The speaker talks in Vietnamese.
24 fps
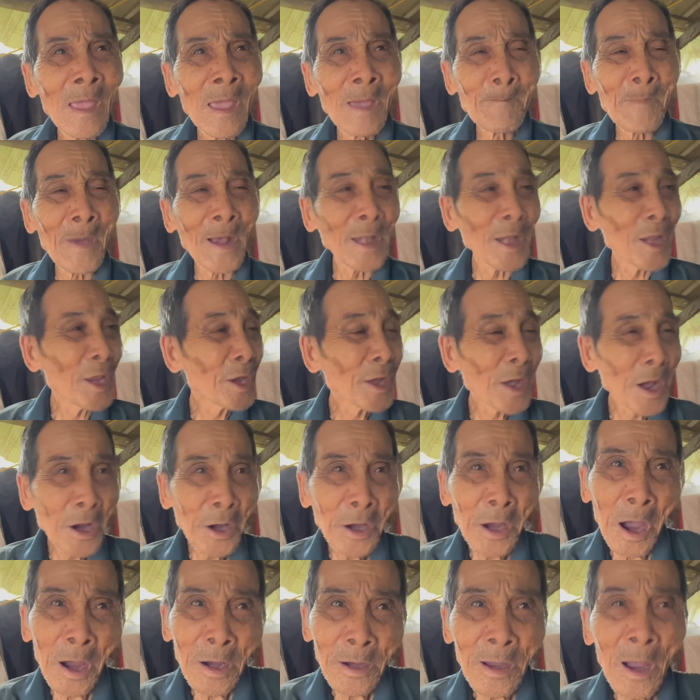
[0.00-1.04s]
bà đi khơ
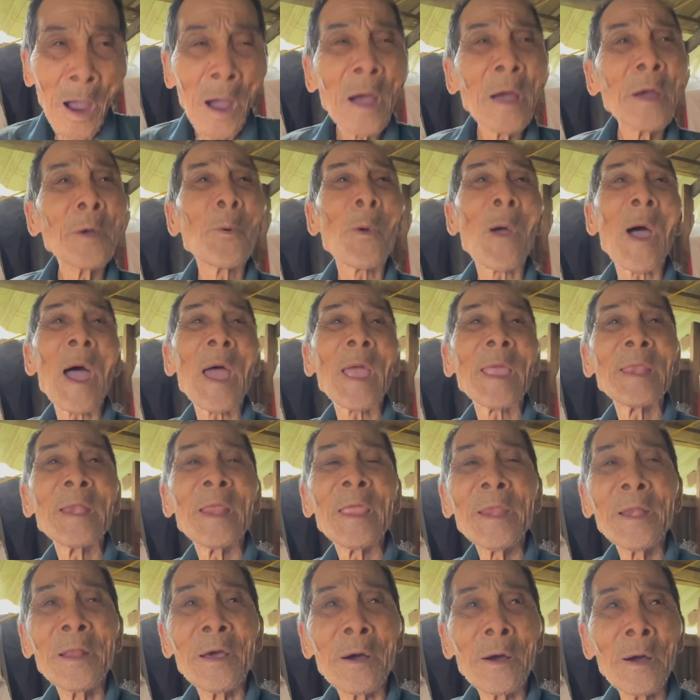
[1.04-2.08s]
khơ khơ hoài đi
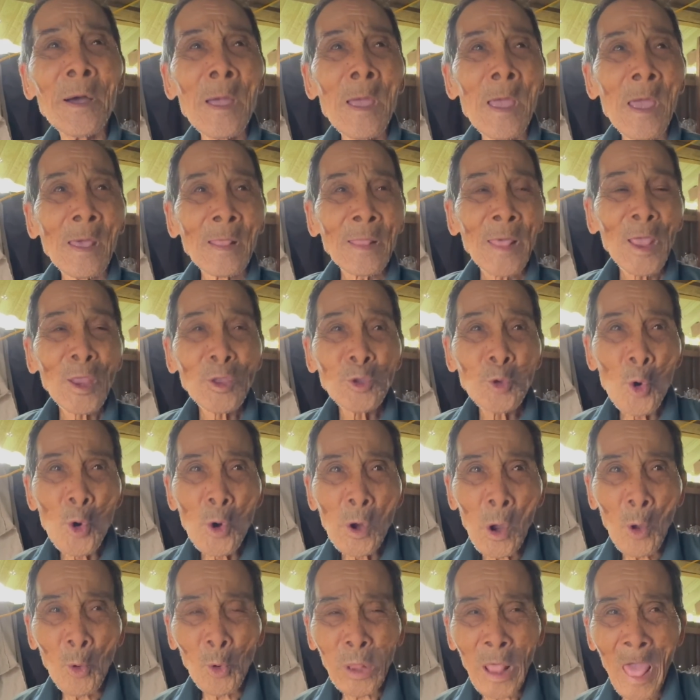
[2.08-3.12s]
được thấy xuống
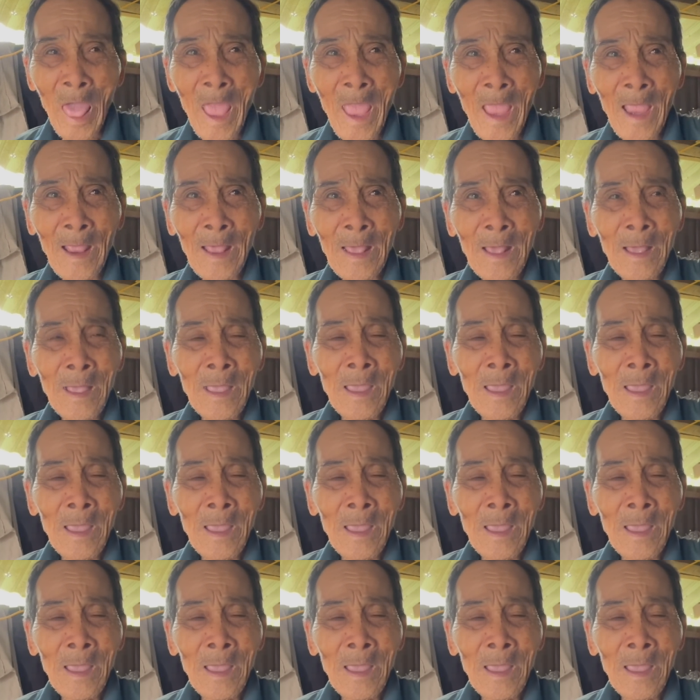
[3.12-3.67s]
cầu thang đó.